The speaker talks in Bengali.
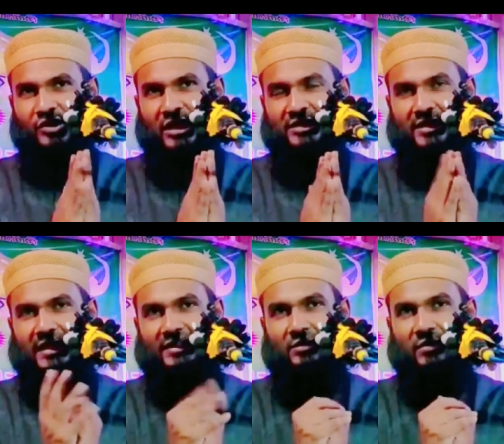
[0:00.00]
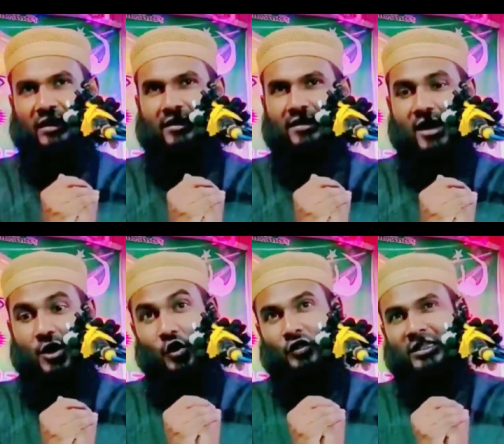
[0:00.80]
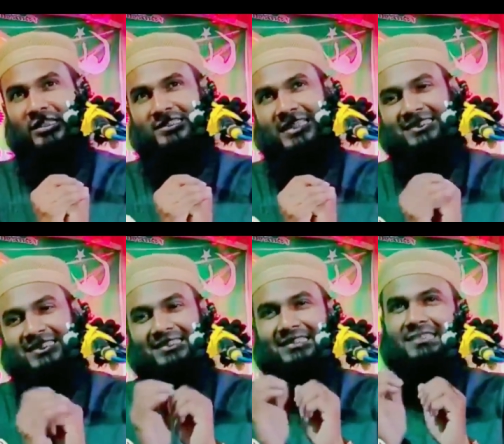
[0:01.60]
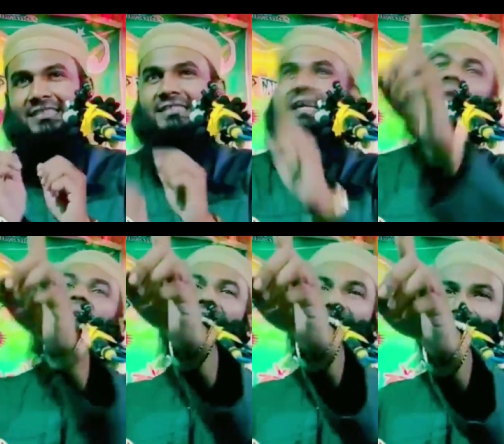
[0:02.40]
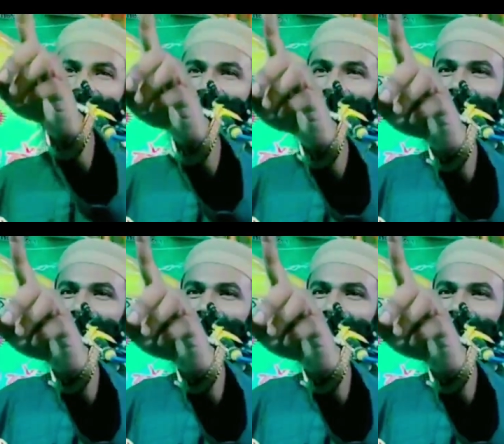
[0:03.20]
বসে আছেন রাতের বেলা লোকটা দেখছে আস্তে আস্তে আস্তে আস্তে আবার এসেছে